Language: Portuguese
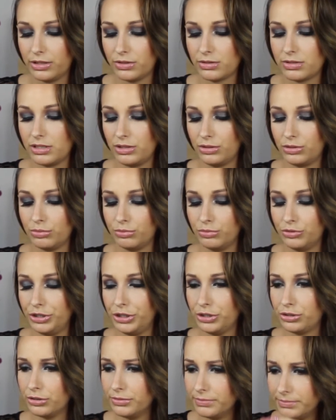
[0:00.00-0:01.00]
que eu sinto
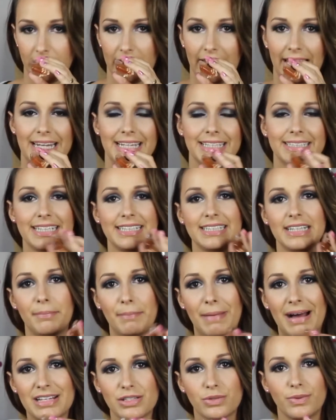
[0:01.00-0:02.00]
muito. Ele tem
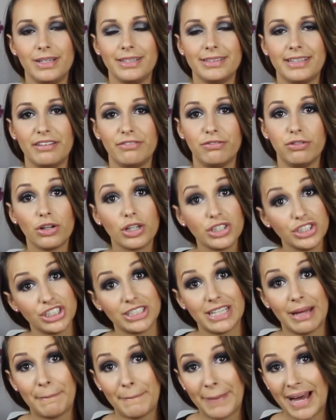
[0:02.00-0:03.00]
damasco, ele tem flor
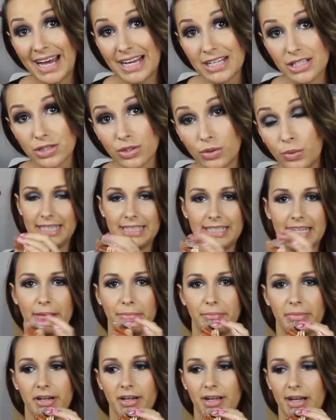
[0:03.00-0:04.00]
de damasco, ele
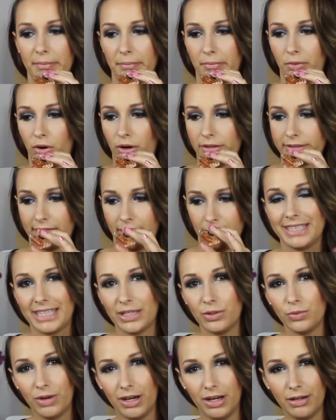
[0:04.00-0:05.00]
tem bergamota, ele
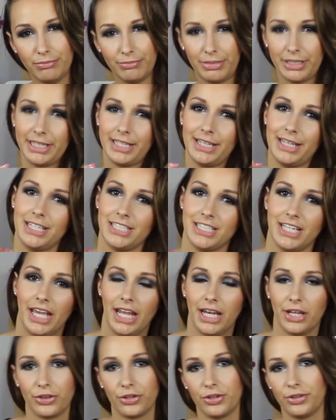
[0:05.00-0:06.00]
tem um âmbar que deixa
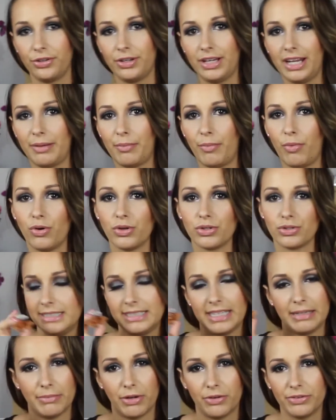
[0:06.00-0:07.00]
ele todo cremoso,
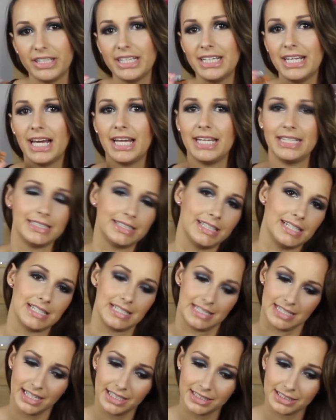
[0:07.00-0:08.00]
ele tem baunilha, ele
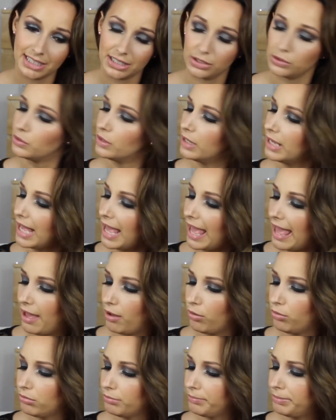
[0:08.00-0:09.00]
tem sândalo.
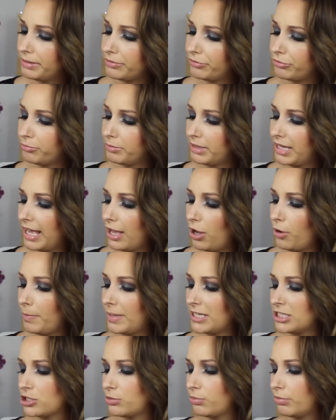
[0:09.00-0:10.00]
É um perfume
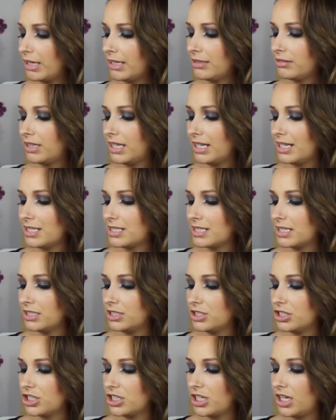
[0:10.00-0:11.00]
realmente bem
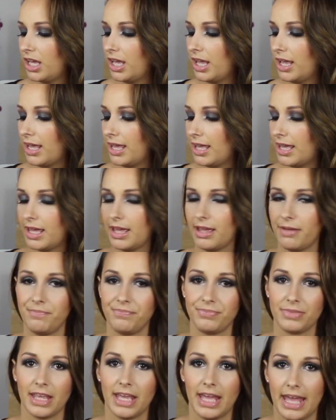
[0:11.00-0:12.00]
interessante e
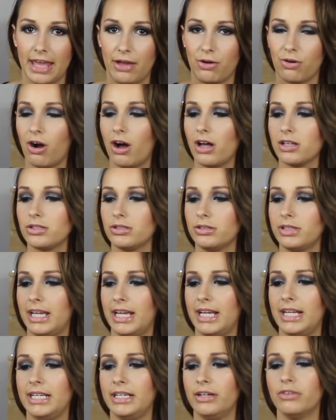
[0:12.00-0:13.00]
eu gosto
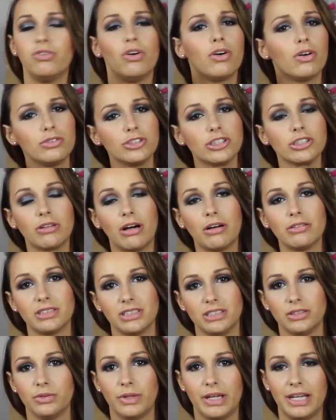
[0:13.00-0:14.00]
dele, eu vou continuar
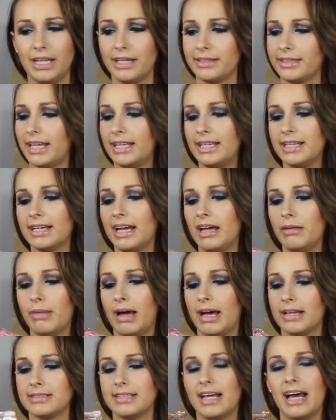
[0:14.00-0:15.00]
usando ele até ele
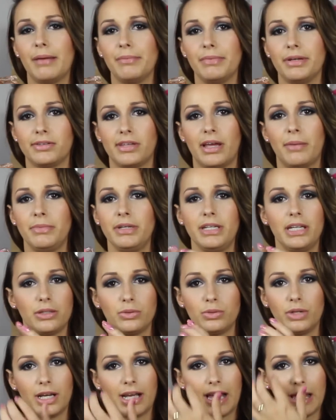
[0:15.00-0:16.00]
acabar, sabe? Até a
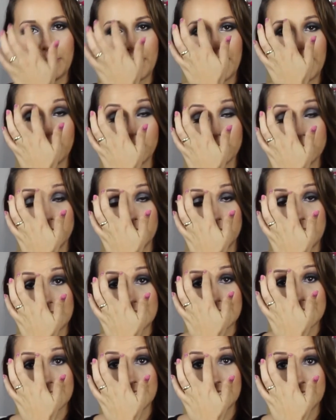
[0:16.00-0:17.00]
miniatura acabar. Eu não sou
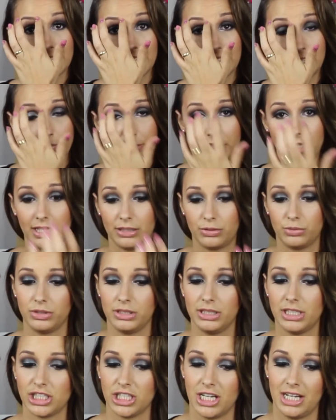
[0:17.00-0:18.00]
dessas que tem a
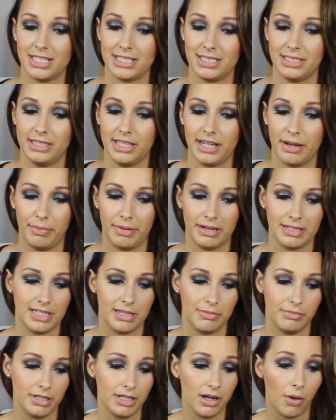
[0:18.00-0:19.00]
miniatura e deixa elas inteiras pra
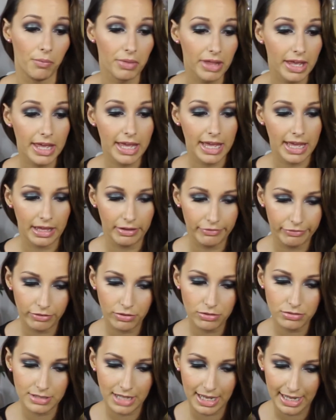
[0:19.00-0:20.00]
sempre, não. Eu
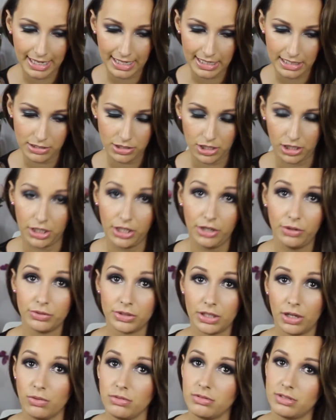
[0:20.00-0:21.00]
vou usar ele, só que
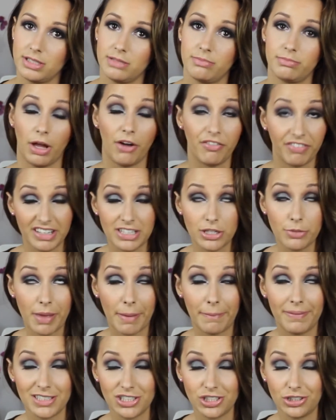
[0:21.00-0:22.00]
eu não... Talvez eu
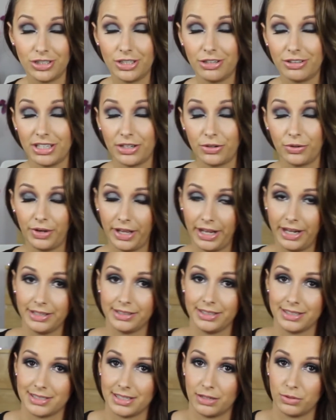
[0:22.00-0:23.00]
me apaixone ao
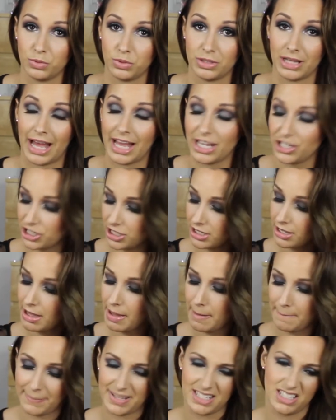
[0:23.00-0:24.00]
decorrer dessa usagem,
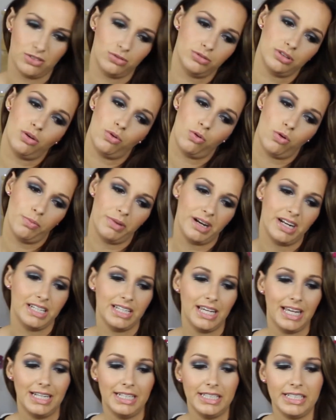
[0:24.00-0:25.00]
mas eu não
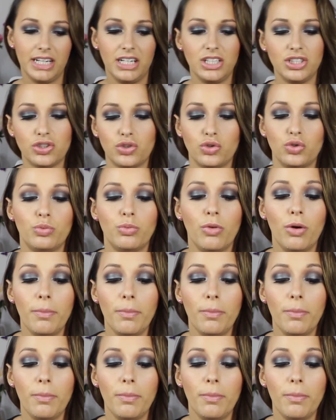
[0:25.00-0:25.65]
compraria ele grande no